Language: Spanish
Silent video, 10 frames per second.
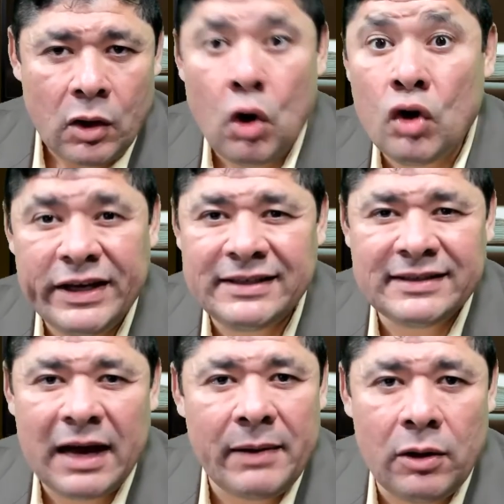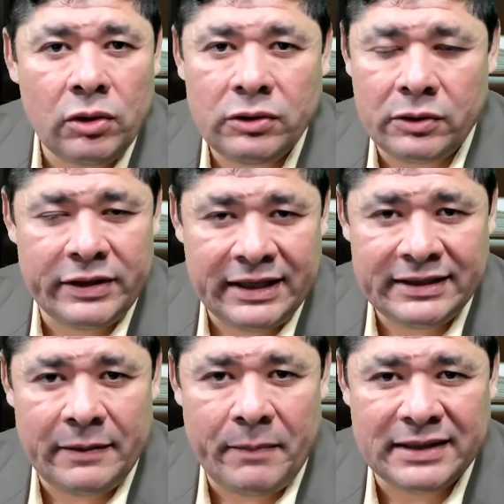conquistaba otro y
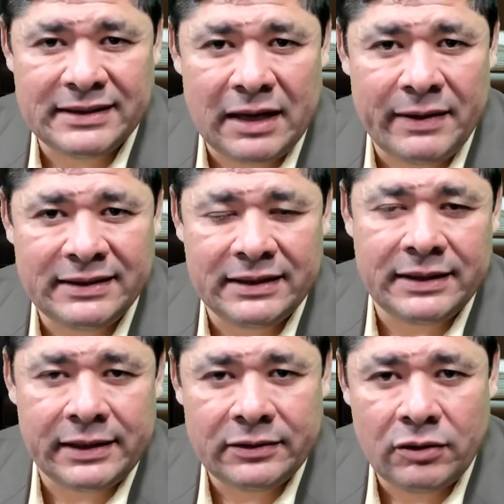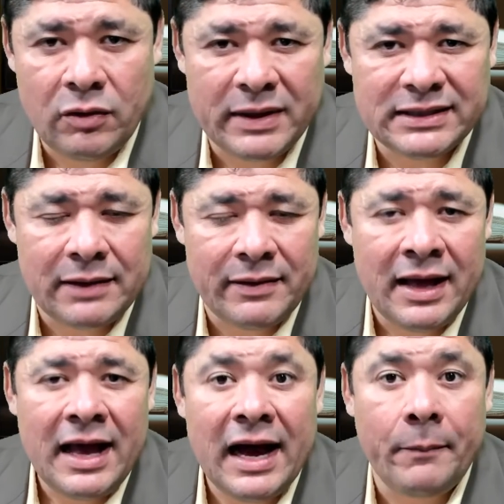este pasaba, este territorio
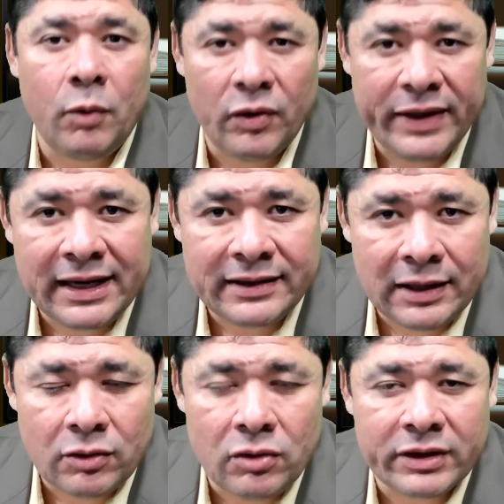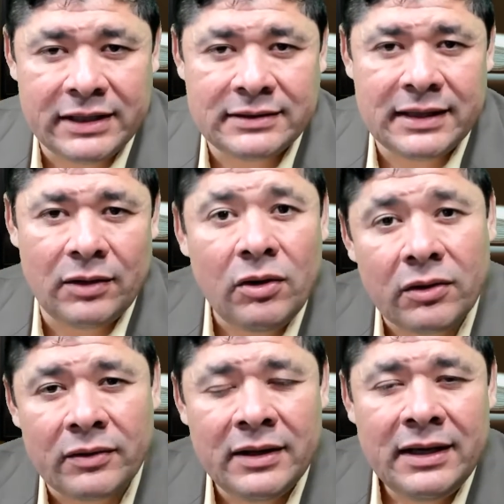pasaba a poder del
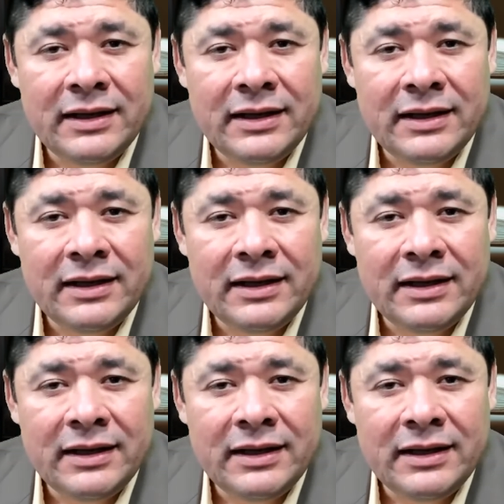conquistador.